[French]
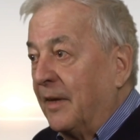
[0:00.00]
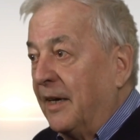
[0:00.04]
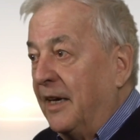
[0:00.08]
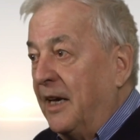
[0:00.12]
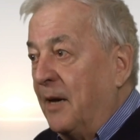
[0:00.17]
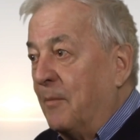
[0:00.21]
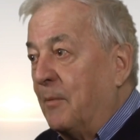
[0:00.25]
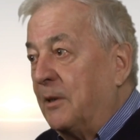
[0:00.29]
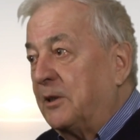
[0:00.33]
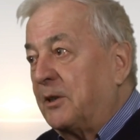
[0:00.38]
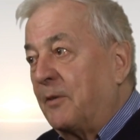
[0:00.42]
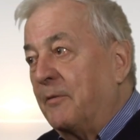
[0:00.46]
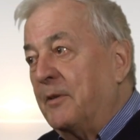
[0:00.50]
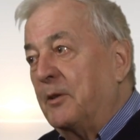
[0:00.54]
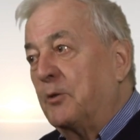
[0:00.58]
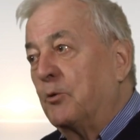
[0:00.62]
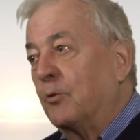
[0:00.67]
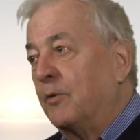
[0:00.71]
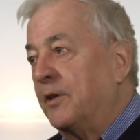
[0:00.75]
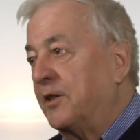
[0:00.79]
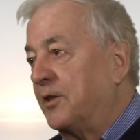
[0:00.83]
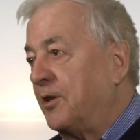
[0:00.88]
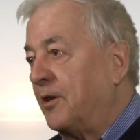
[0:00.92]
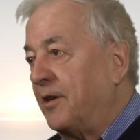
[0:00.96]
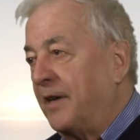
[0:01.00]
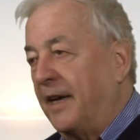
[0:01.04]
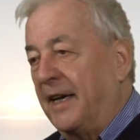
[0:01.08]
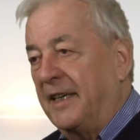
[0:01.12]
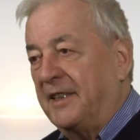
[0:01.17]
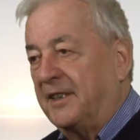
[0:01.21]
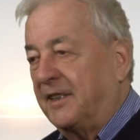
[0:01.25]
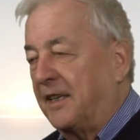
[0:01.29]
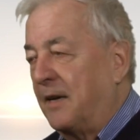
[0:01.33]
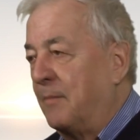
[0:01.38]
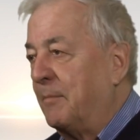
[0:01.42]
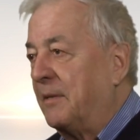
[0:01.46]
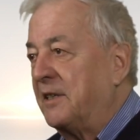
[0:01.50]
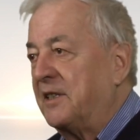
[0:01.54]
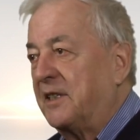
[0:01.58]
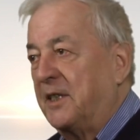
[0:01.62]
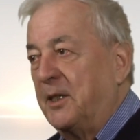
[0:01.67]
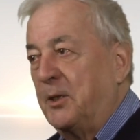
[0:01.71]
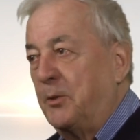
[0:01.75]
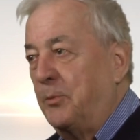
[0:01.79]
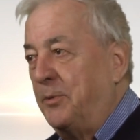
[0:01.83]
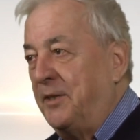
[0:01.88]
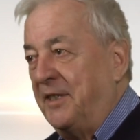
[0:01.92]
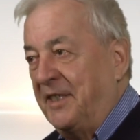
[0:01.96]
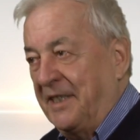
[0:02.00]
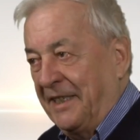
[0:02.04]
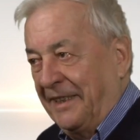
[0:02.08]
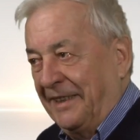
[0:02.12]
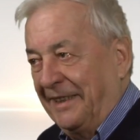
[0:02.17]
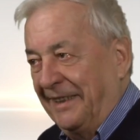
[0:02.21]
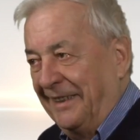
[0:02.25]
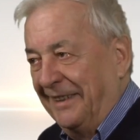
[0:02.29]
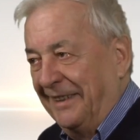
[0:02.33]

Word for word: Et moi, j'avais trouvé ça extrêmement séduisant.